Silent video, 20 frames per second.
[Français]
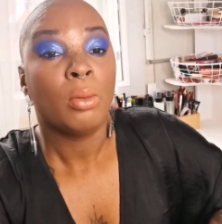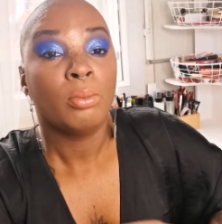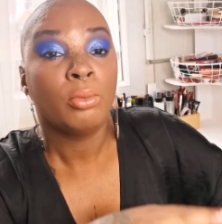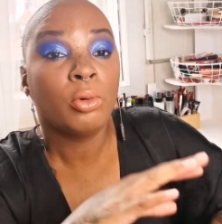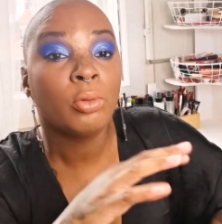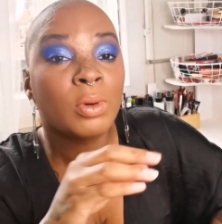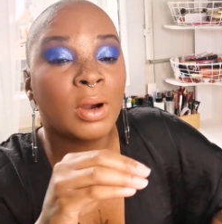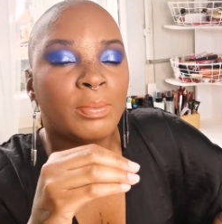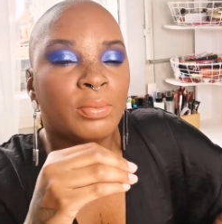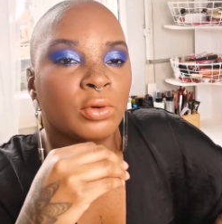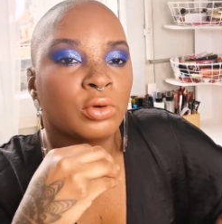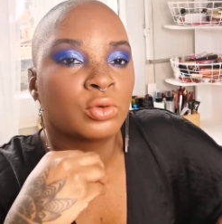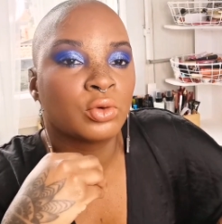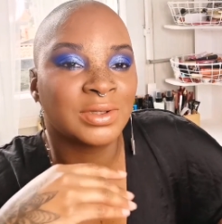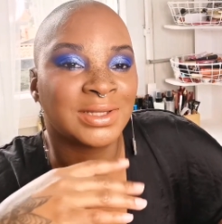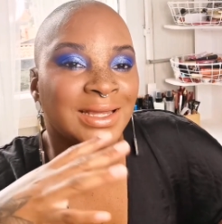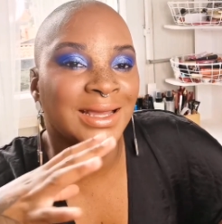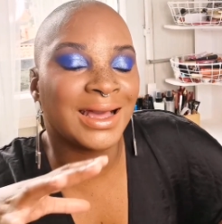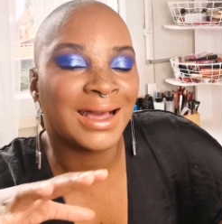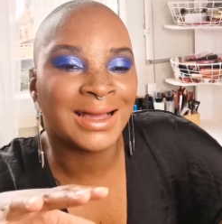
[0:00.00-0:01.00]
Bon, moi, pour le
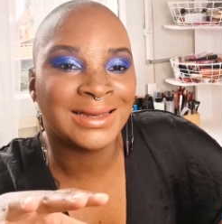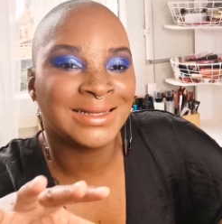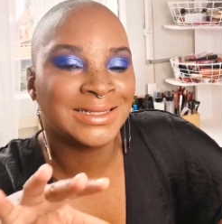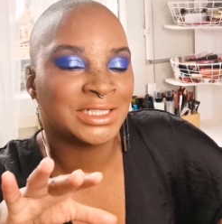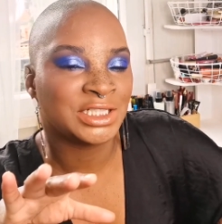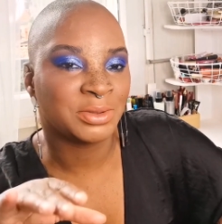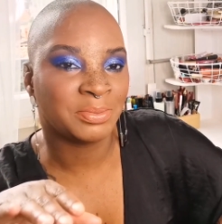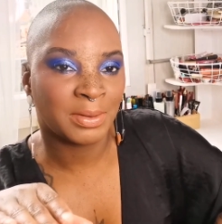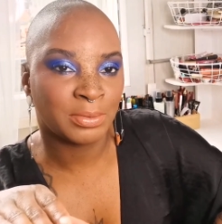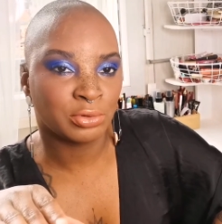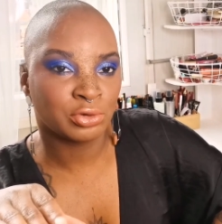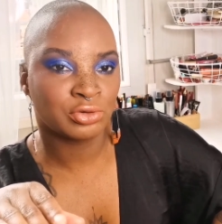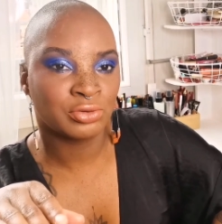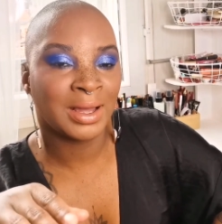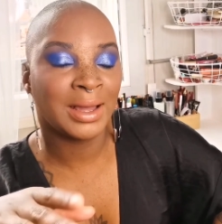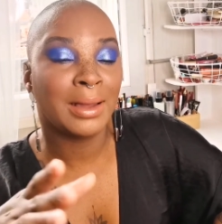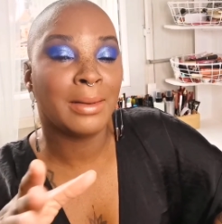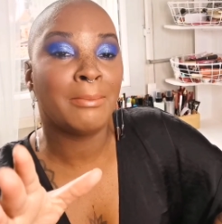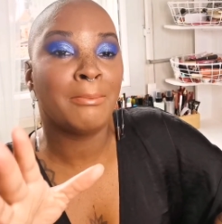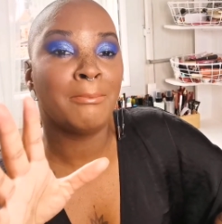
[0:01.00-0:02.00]
côté aller, j'ai pas
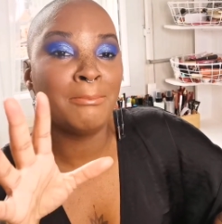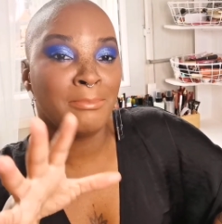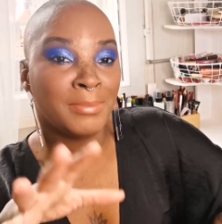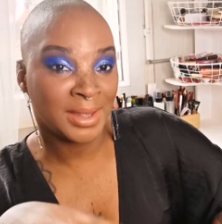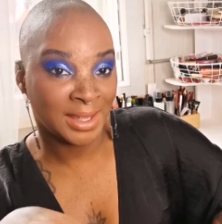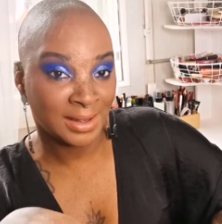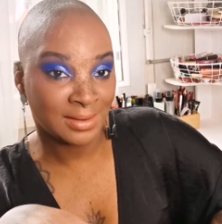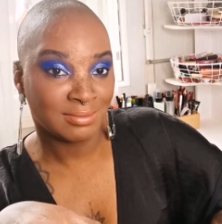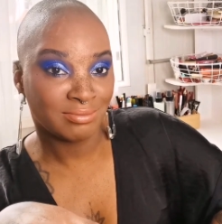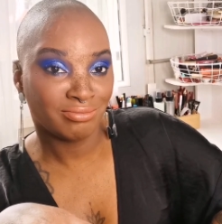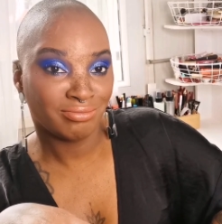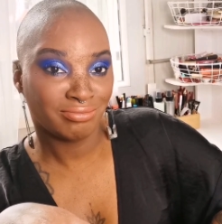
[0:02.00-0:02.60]
besoin, mais,